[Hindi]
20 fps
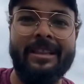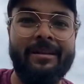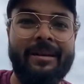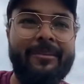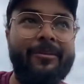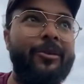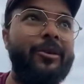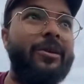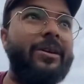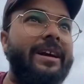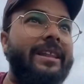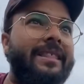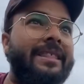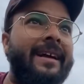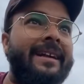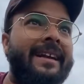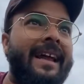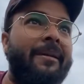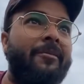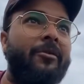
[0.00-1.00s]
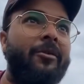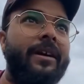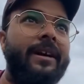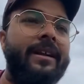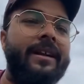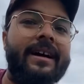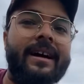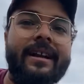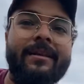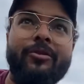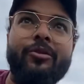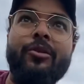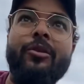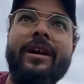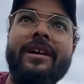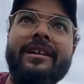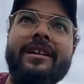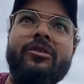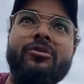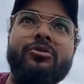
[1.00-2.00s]
हम लोग का इतना टाइम हो गया ना करीब दो
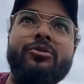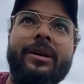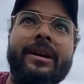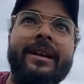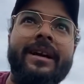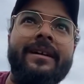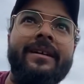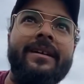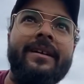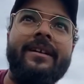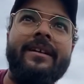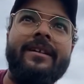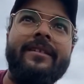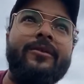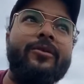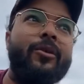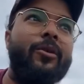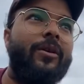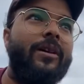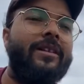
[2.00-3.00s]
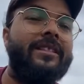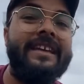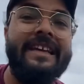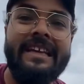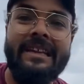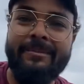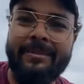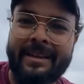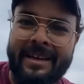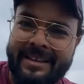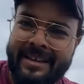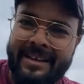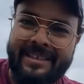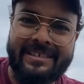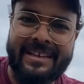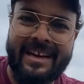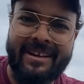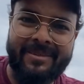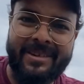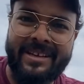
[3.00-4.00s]
घंटा हो चुका ना हाँ। दो तीन मिनट का
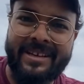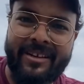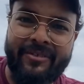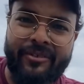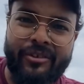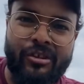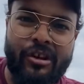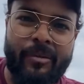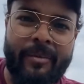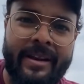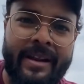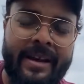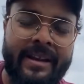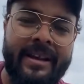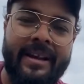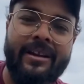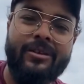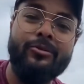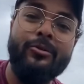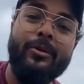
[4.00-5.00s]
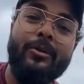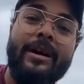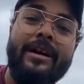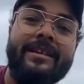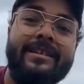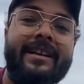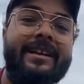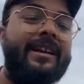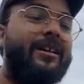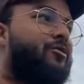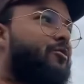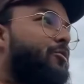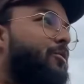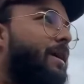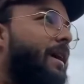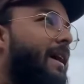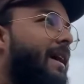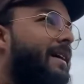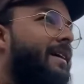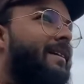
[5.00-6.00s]
चार मिनट का वीडियो बनाना है और दो घंटा लग
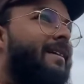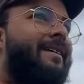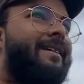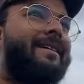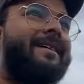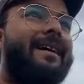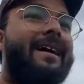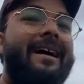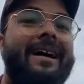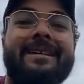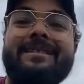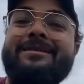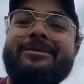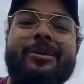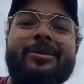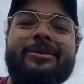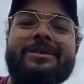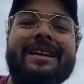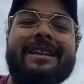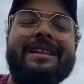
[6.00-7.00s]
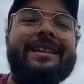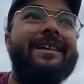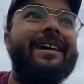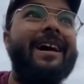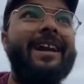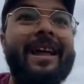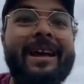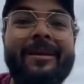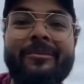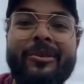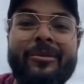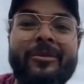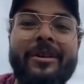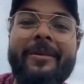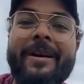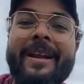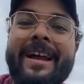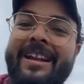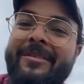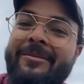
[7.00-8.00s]
चुका है आज सोच सकते हैं यार एक मूवी
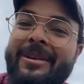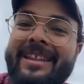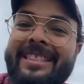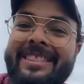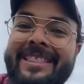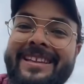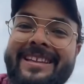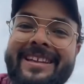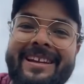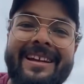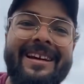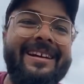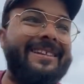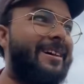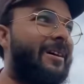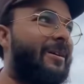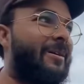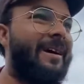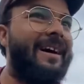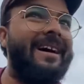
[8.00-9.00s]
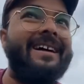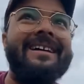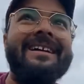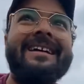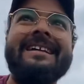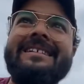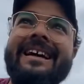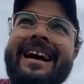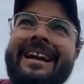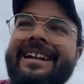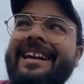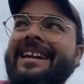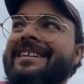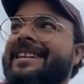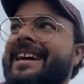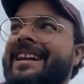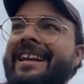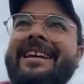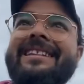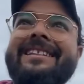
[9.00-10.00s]
बनाने में कितना दिन लगता होगा साल डेढ़
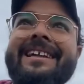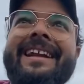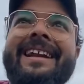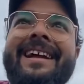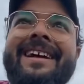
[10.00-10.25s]
साल लगता है ना